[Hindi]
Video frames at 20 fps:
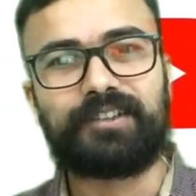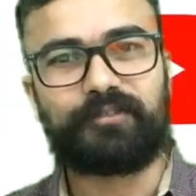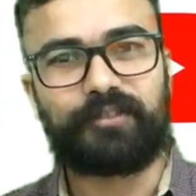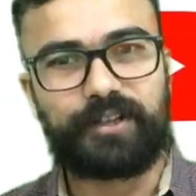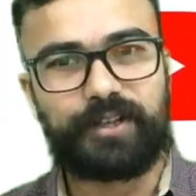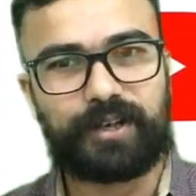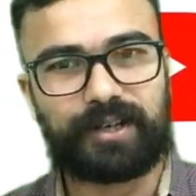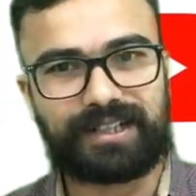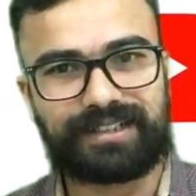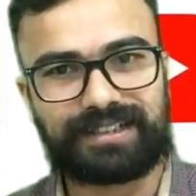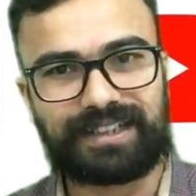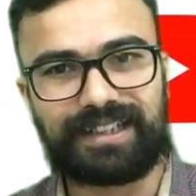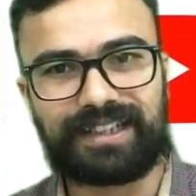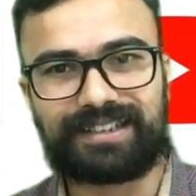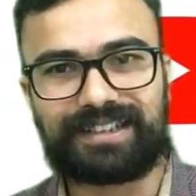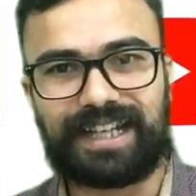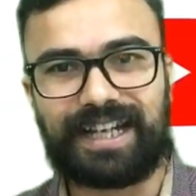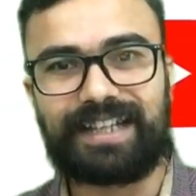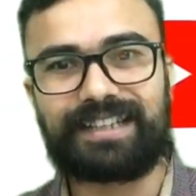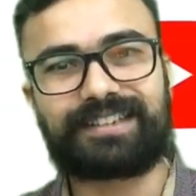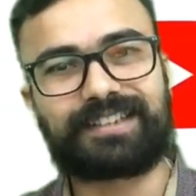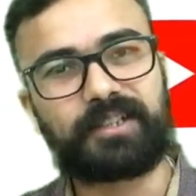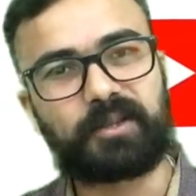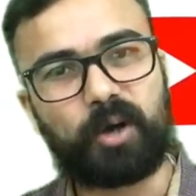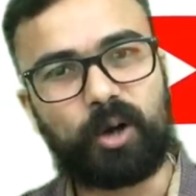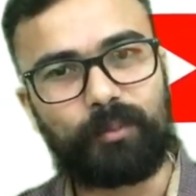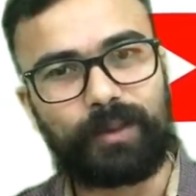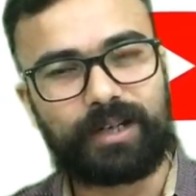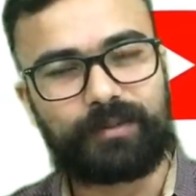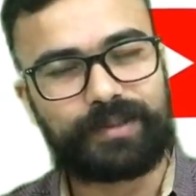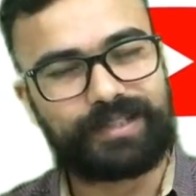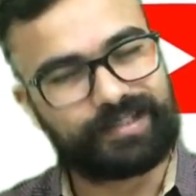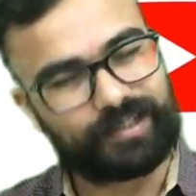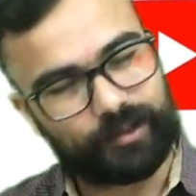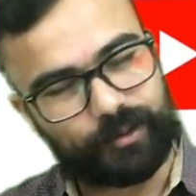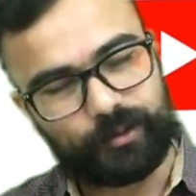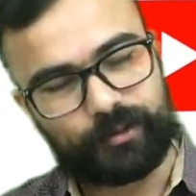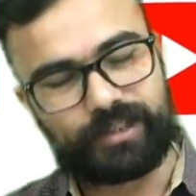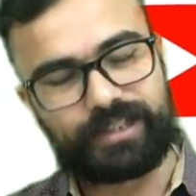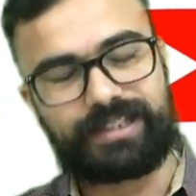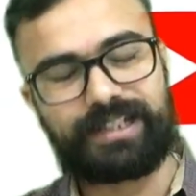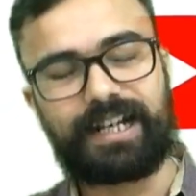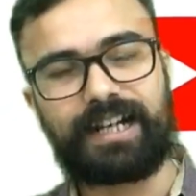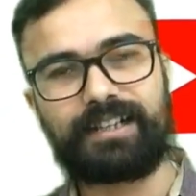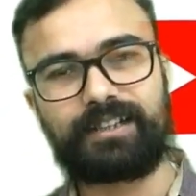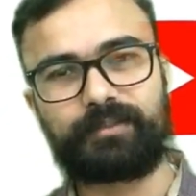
वीडियो कैसा लगता है इसकी कॉमेंट भी जरूर कीजिएगा